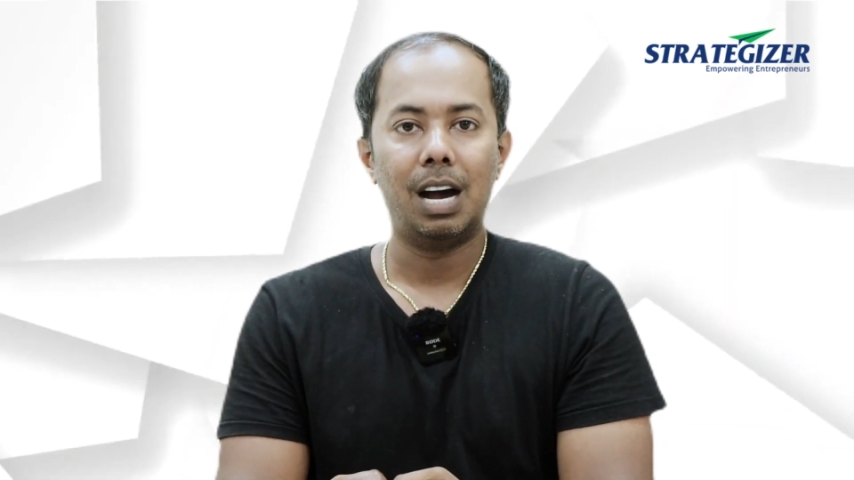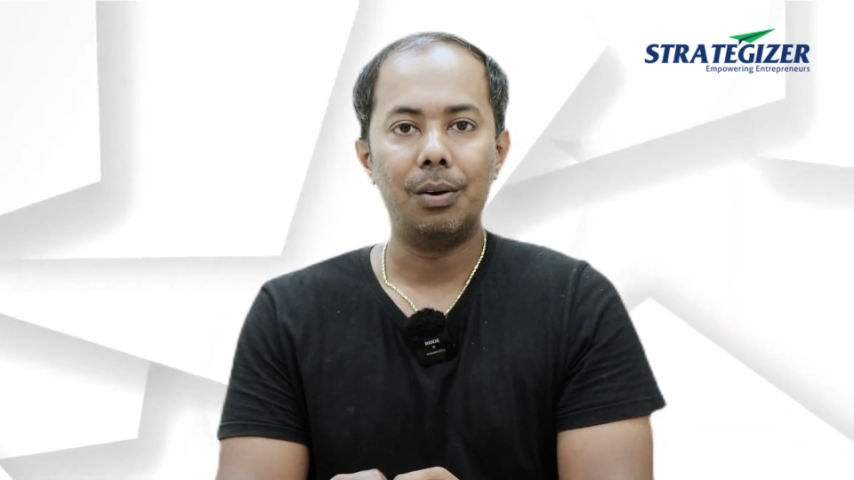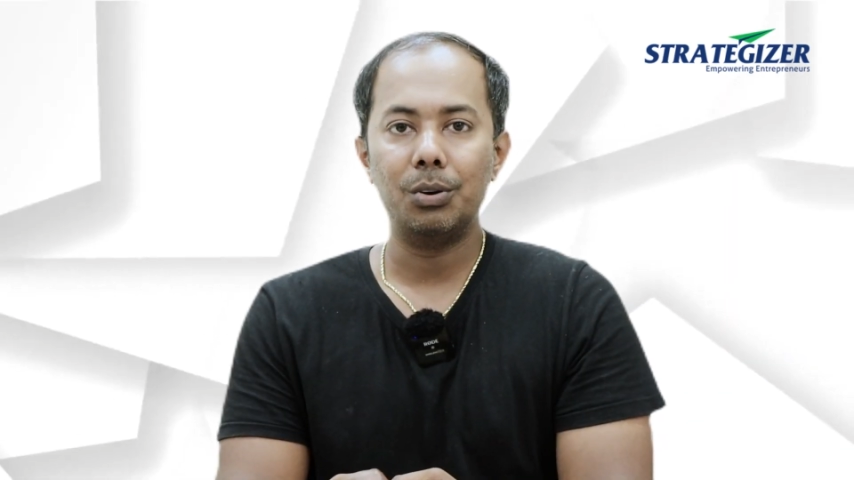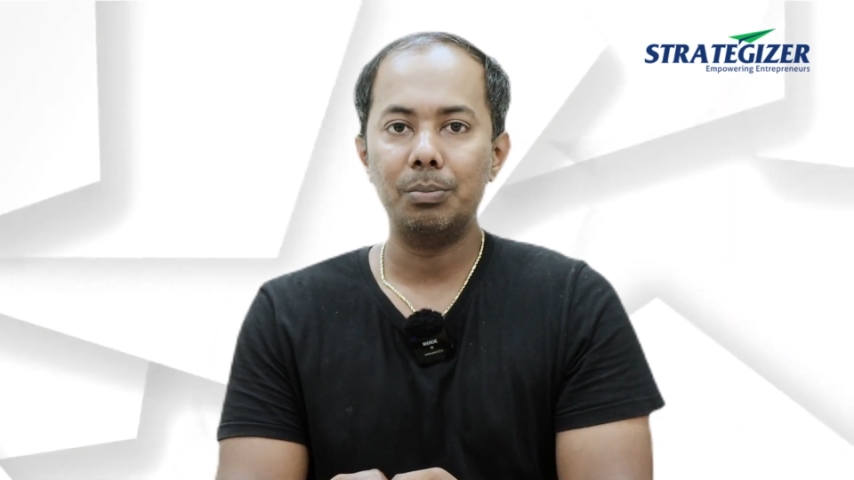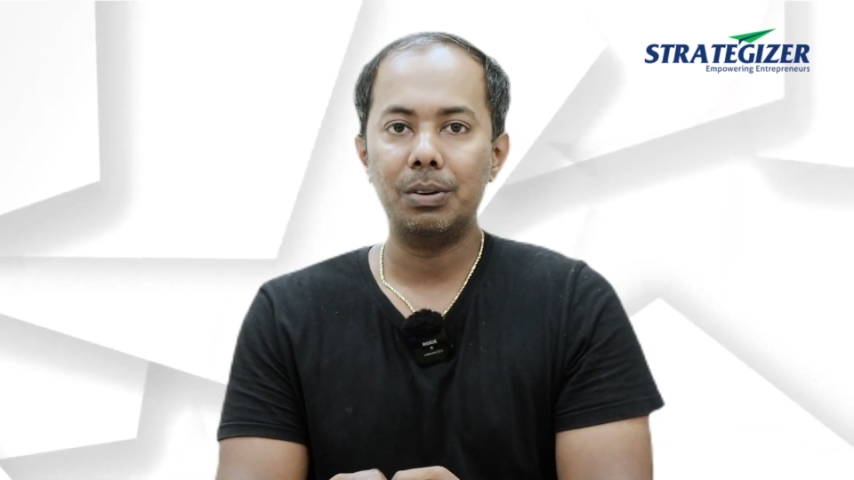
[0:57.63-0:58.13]

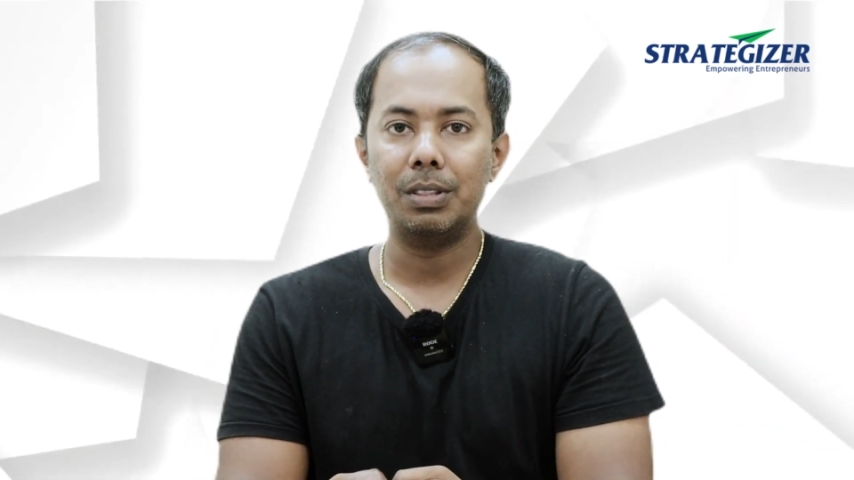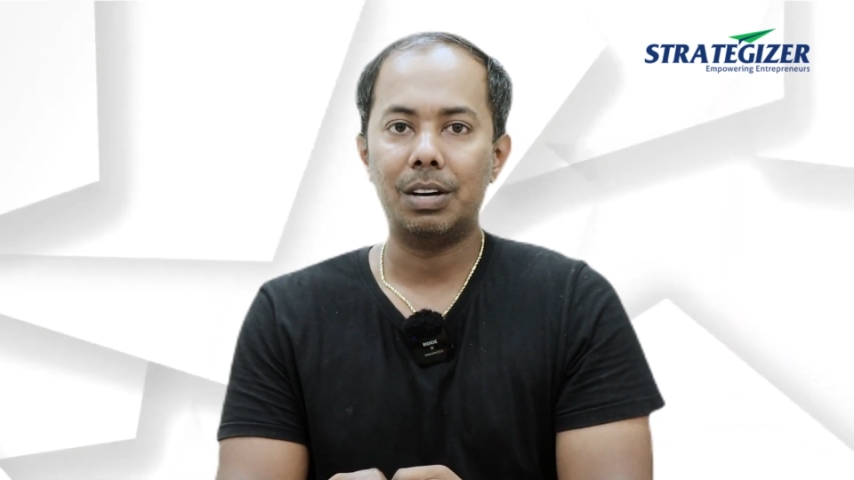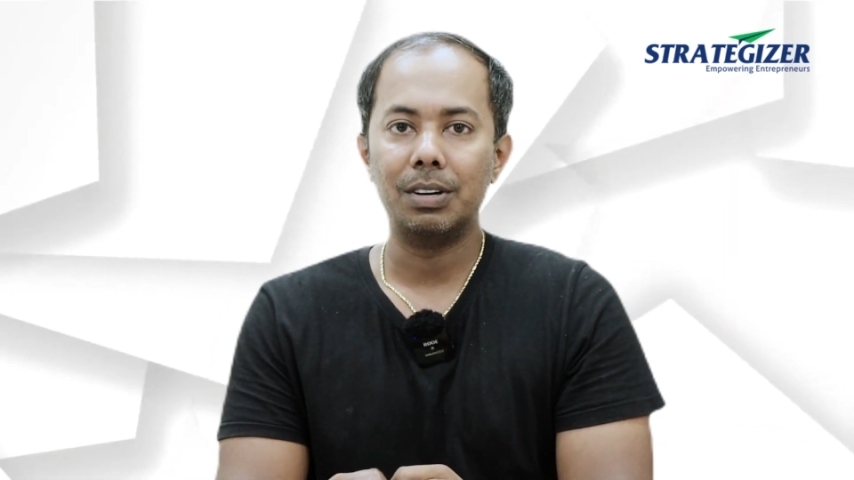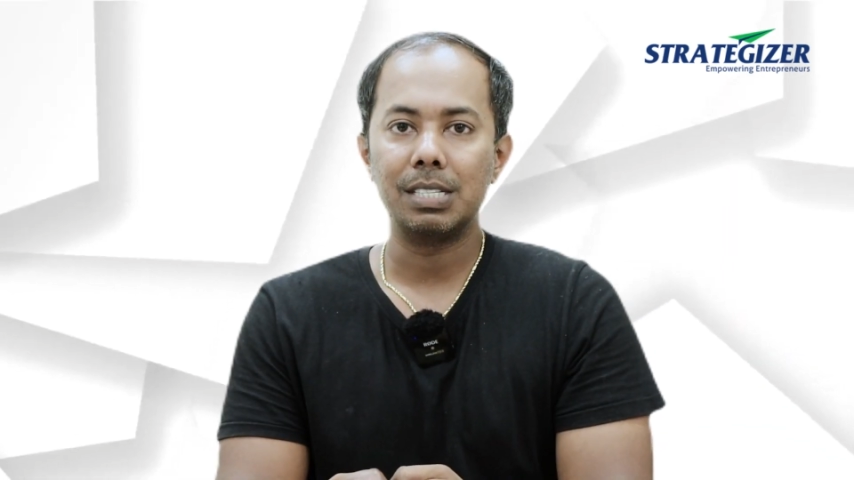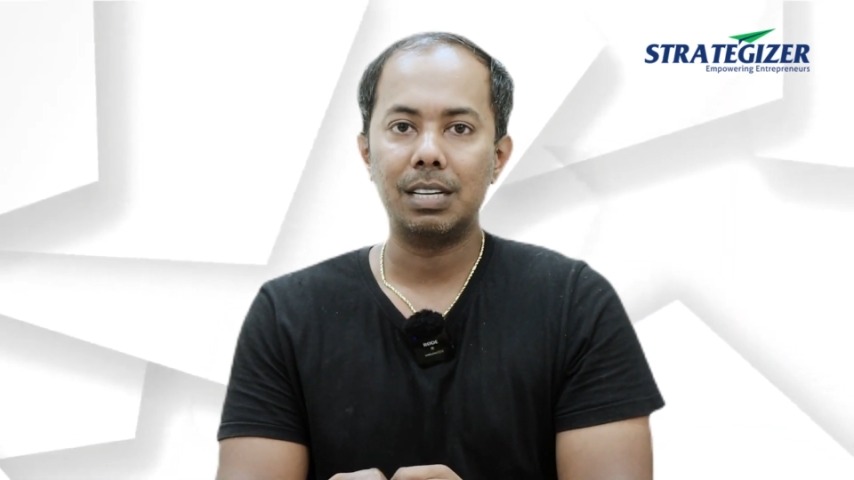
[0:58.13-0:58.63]
அவங்களுமே
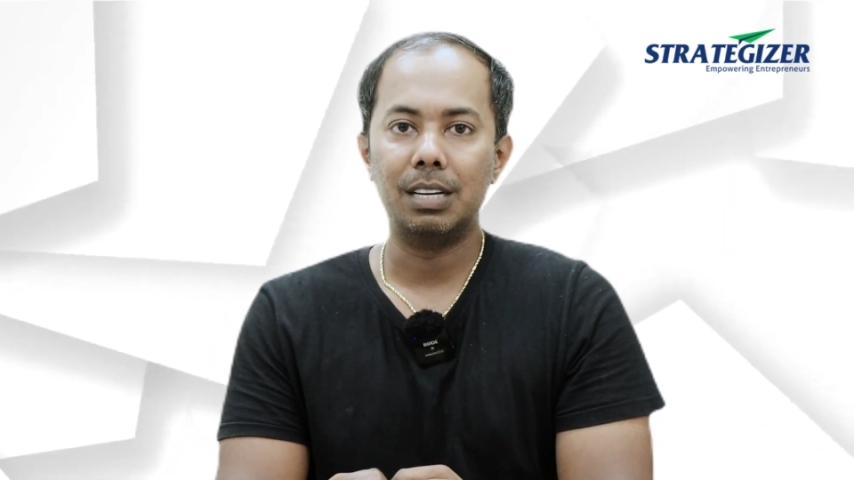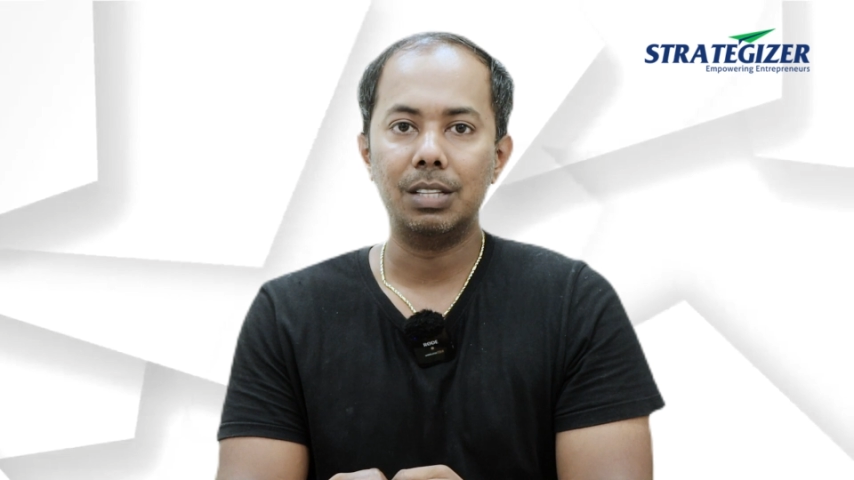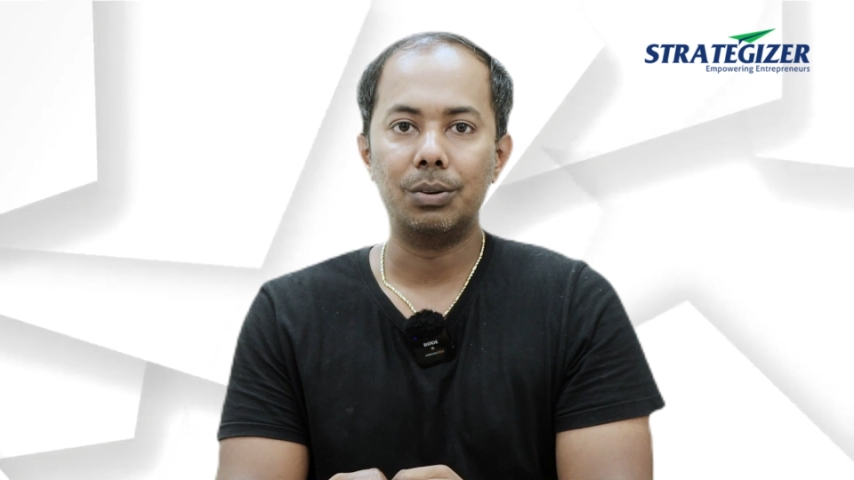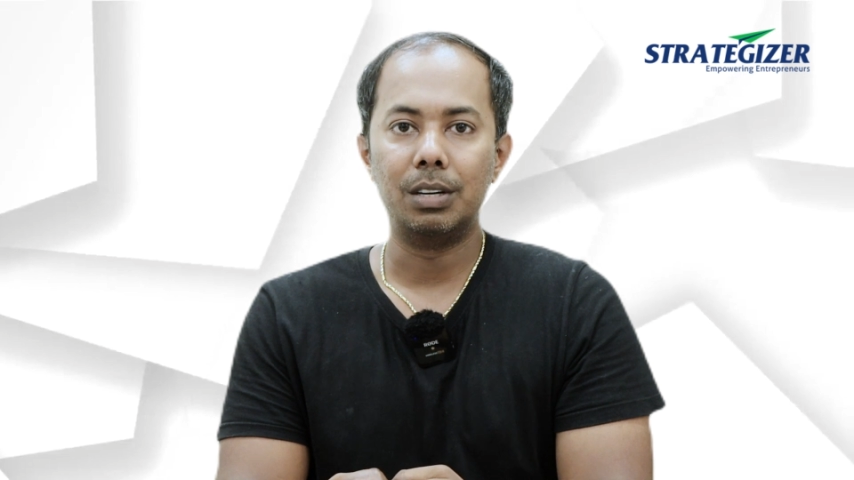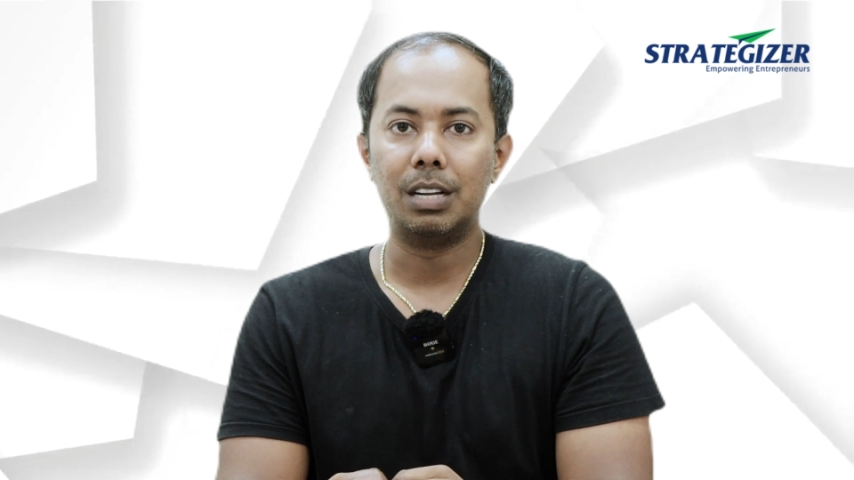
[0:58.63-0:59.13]
வந்து அவங்க
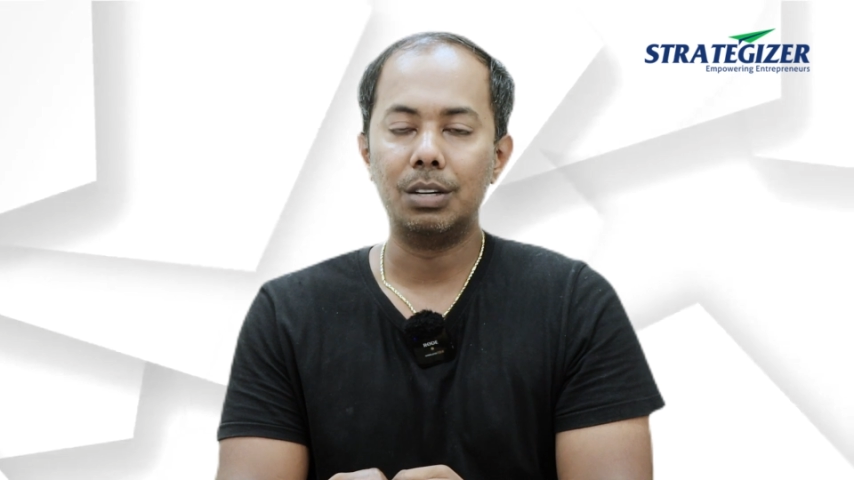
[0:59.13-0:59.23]
சைட்லேருந்து ஒரு